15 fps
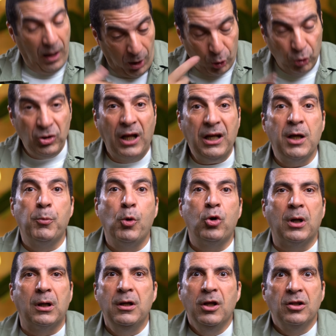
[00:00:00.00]
هرد عليك
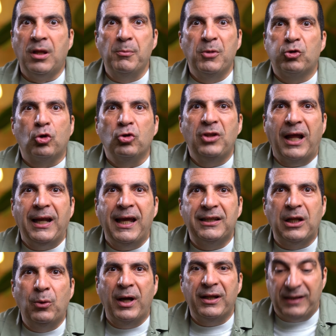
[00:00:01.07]
بكره طب ما ترد عليا
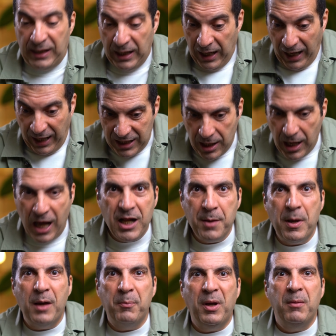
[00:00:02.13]
دلوقتي انا
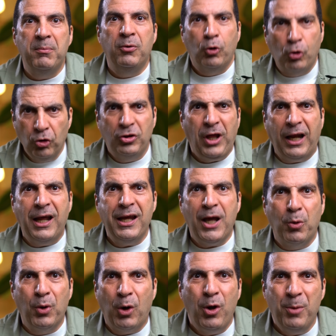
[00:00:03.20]
انا رد
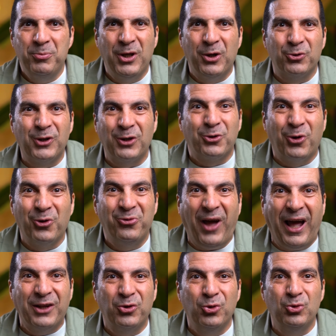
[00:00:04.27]
عليا وجاوبني وتدخل في
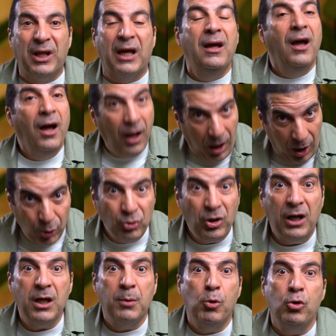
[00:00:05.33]
حدوته هرد
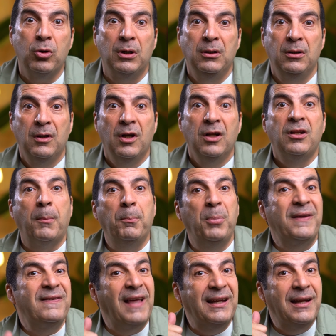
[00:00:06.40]
عليك بكره طب
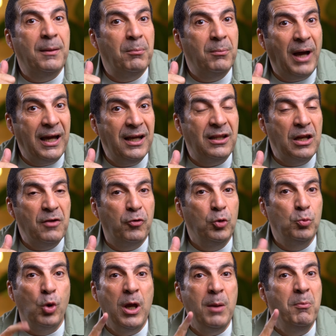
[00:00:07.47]
بس انا معايا
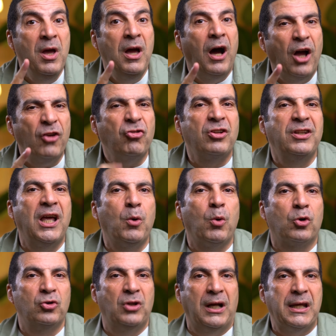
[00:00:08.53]
تليفون مهم 10 دقائق
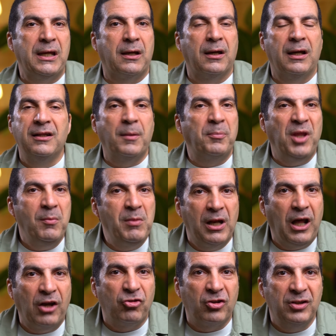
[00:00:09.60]
ارد عليك انت بتعمل
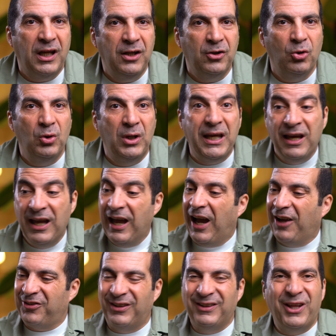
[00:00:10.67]
ال 10 دقائق دول ليه
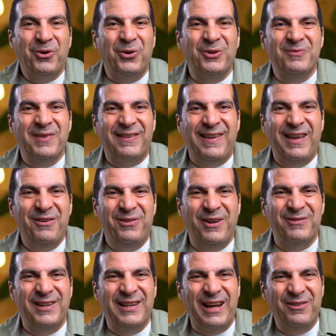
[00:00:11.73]
عشان تاخد
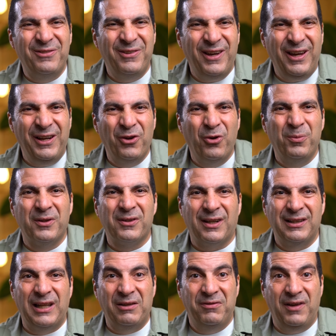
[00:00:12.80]
مسافه بين الفعل وبين
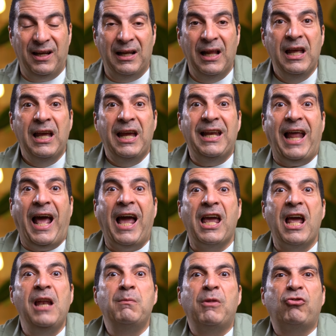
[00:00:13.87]
رد الفعل
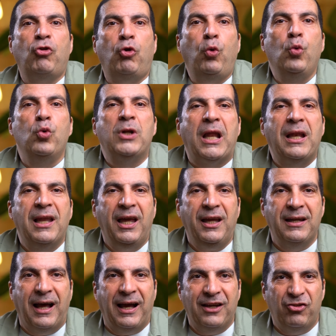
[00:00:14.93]
الحياه المشحونه اللي
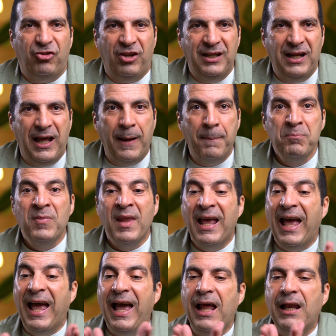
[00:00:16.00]
احنا عايشينها
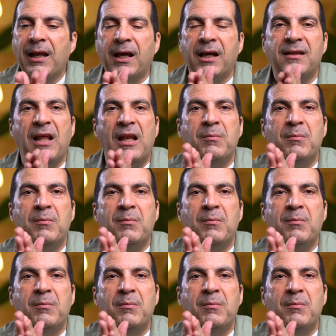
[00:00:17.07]
الغت